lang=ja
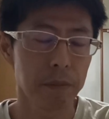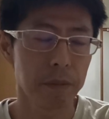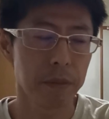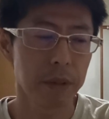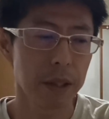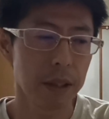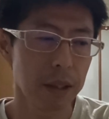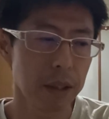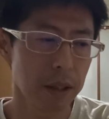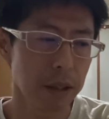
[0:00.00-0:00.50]

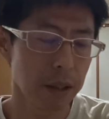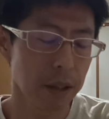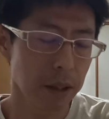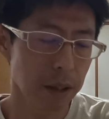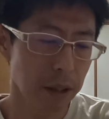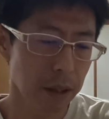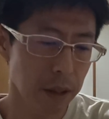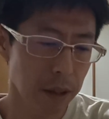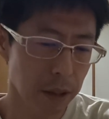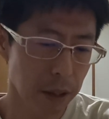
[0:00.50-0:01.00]

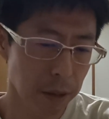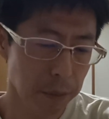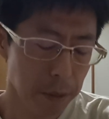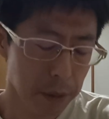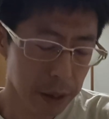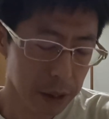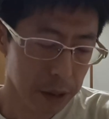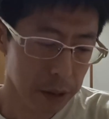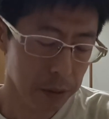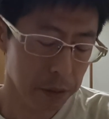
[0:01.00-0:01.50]
で、今
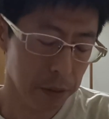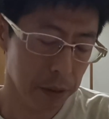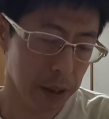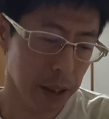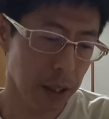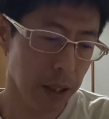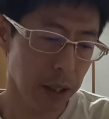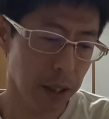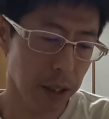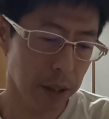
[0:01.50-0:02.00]
までその
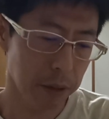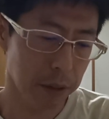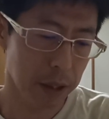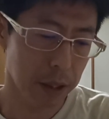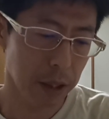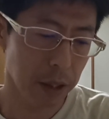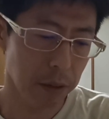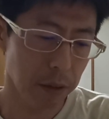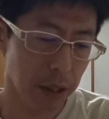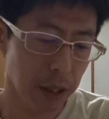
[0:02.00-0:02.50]
サッカーの
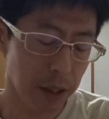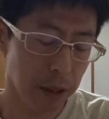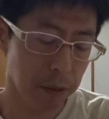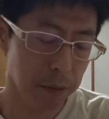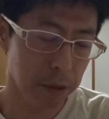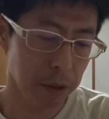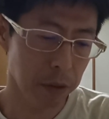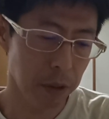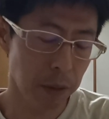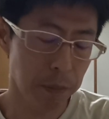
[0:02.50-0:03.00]
試合とかで
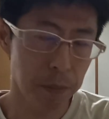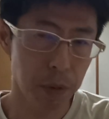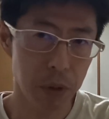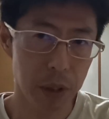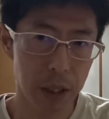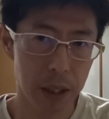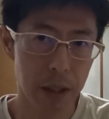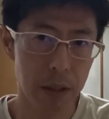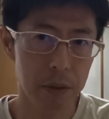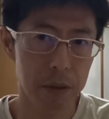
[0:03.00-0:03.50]
も、日本
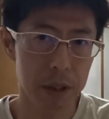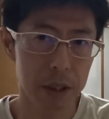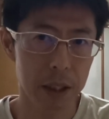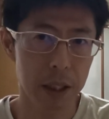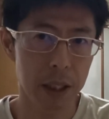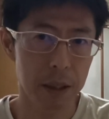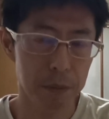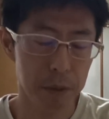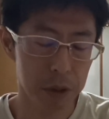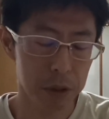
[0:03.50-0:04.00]
代表の試合
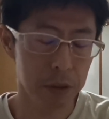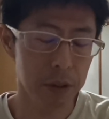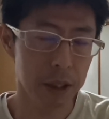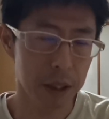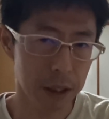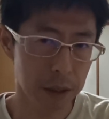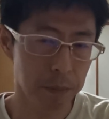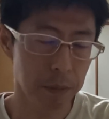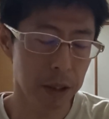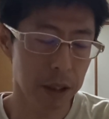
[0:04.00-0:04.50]
でもそうで
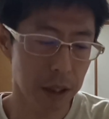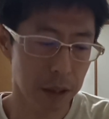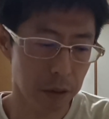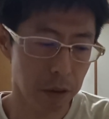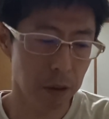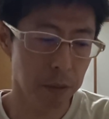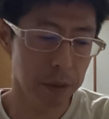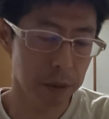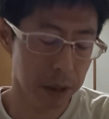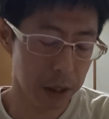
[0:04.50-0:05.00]
すし、ヴィッセル
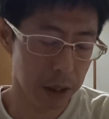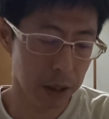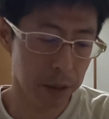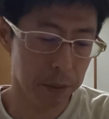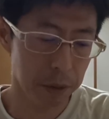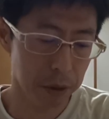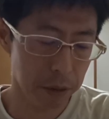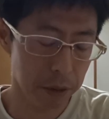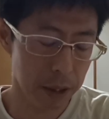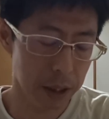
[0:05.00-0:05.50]
神戸の試合
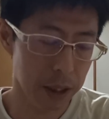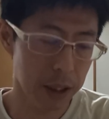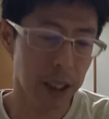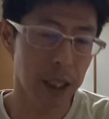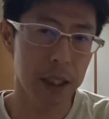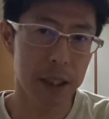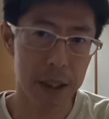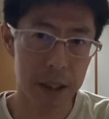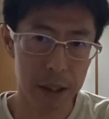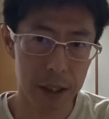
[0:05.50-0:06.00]
もそうですし、
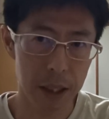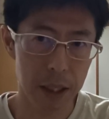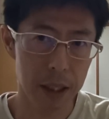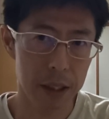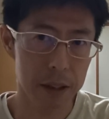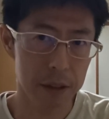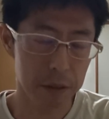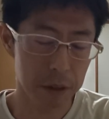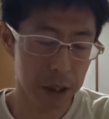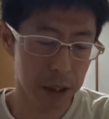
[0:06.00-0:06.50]
阪神
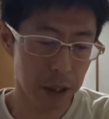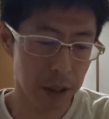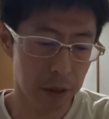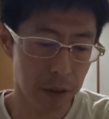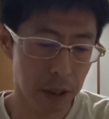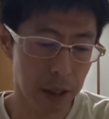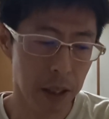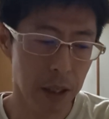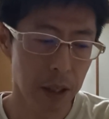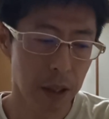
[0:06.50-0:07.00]
タイガースの試合と
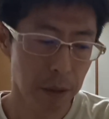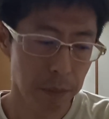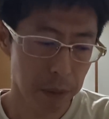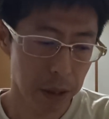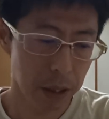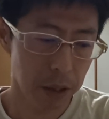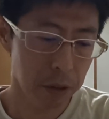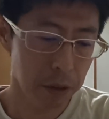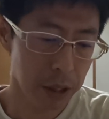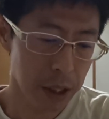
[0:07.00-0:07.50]
か、
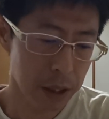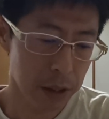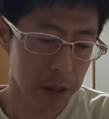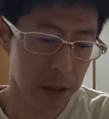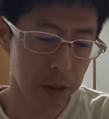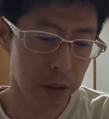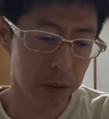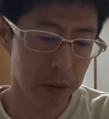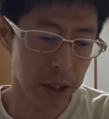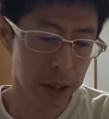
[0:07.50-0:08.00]

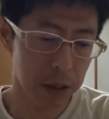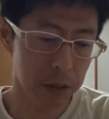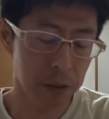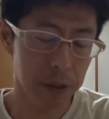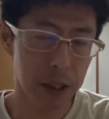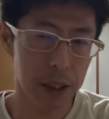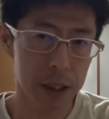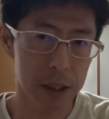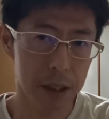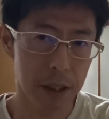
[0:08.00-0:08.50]
ペナドライズ中がそう
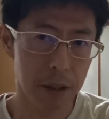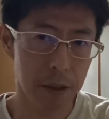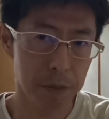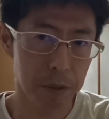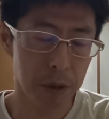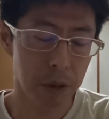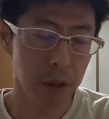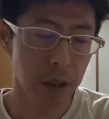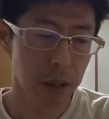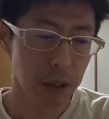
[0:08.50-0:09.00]
なんですけど
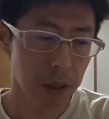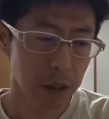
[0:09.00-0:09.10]
も、